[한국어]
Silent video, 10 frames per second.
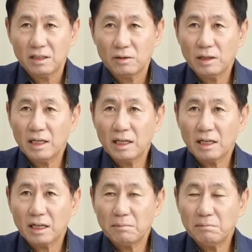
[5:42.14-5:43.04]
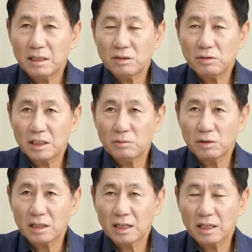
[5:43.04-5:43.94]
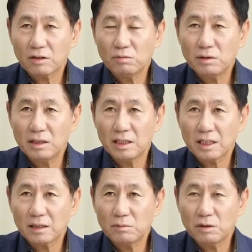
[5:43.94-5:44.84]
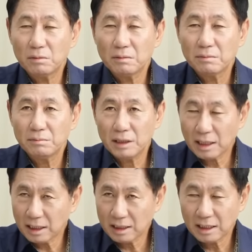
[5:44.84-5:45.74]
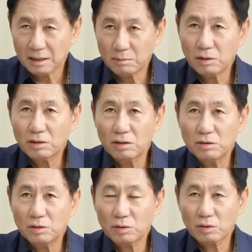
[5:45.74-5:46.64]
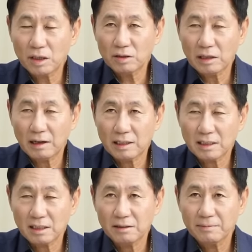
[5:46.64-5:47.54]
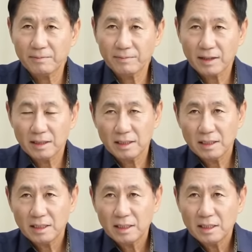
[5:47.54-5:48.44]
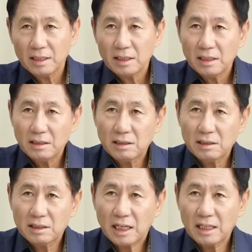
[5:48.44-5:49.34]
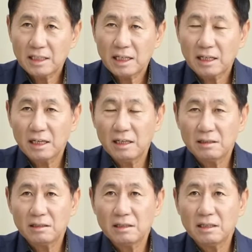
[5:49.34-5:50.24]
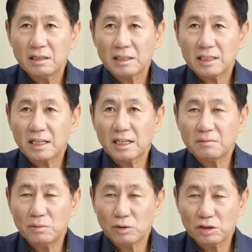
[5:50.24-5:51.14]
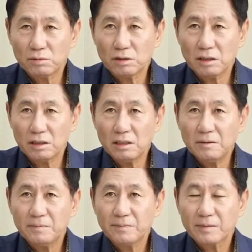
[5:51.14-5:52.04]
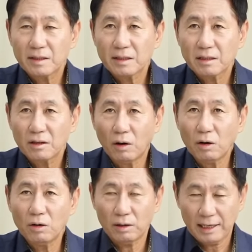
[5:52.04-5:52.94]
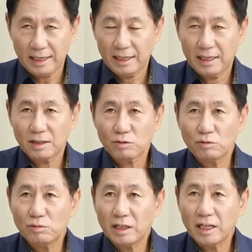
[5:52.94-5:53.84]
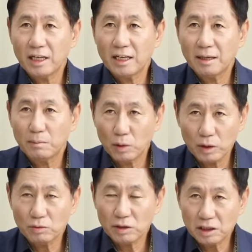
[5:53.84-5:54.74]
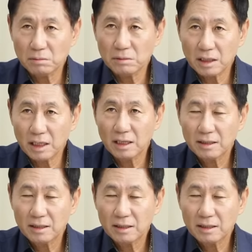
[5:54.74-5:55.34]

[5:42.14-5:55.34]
왜 한마디도 하지 못한 게 국민들에게 뭐 미안하다 뭐 그런 정도까지 나왔어요. 이제는 자기 살 길들 찾아가는 모습을 언론에, 국민에 보이고 있습니다.